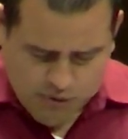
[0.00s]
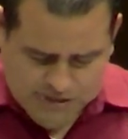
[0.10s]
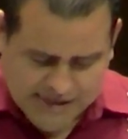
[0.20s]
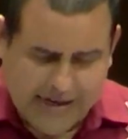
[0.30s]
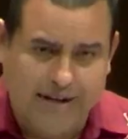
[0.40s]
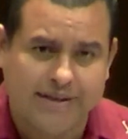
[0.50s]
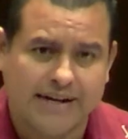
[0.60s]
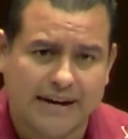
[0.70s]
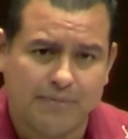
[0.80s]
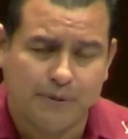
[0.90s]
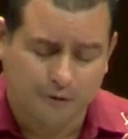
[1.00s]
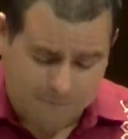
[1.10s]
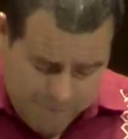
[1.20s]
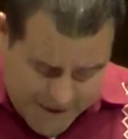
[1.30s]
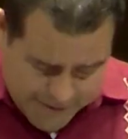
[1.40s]
busca erradicar
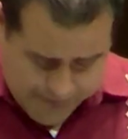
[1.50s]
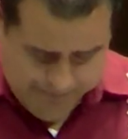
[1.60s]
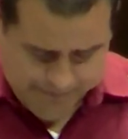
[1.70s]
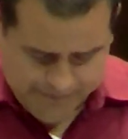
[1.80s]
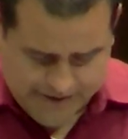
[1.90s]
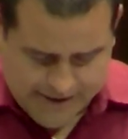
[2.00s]
por completo.